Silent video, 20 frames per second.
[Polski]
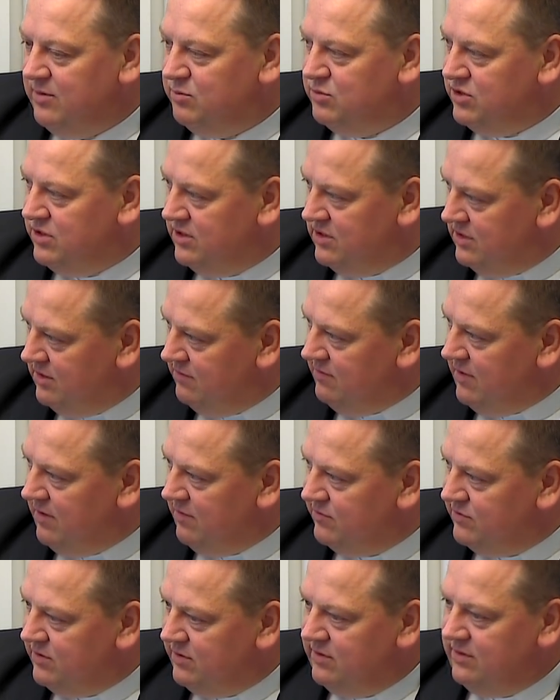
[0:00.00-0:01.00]
przeżywa
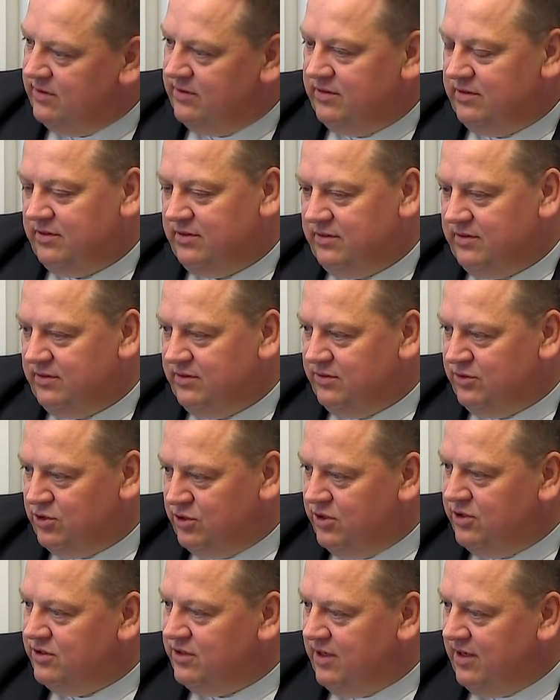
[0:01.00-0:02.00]
y,
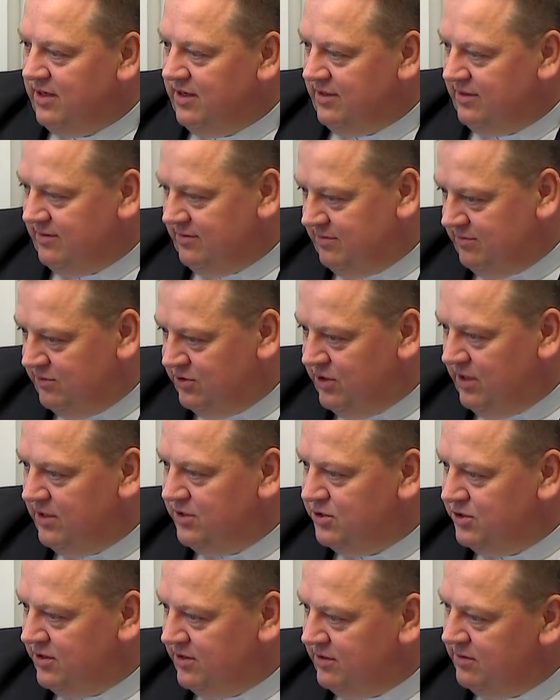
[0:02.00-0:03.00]
życie, dzieli
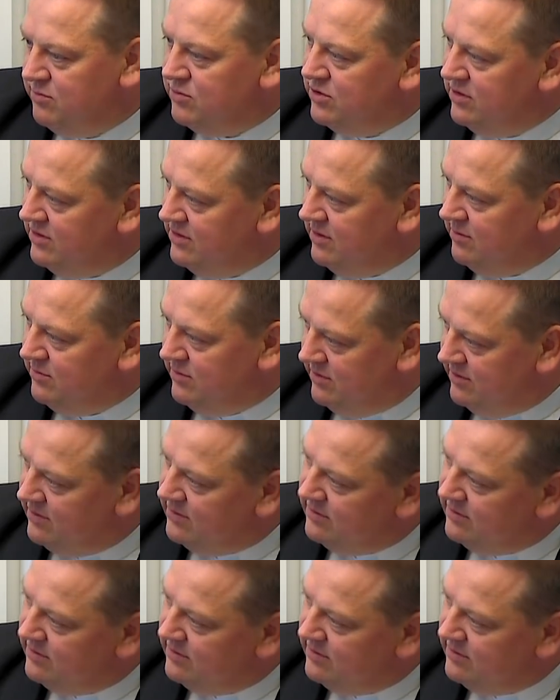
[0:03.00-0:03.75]
się tym życiem.